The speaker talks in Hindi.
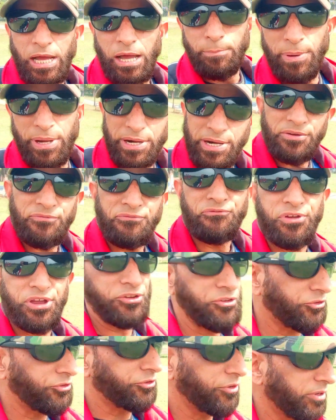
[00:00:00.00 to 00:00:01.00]
यहाँ पर ना
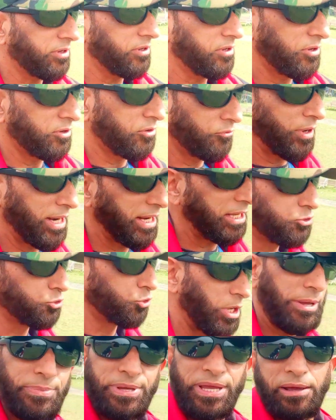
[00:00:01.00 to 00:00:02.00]
फिश वाले
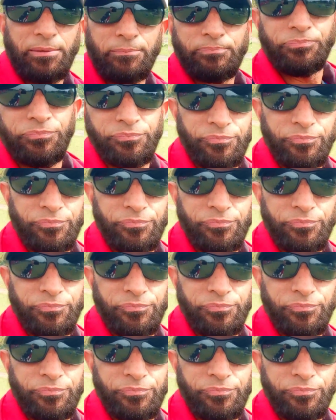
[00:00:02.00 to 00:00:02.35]
झूले भी हैं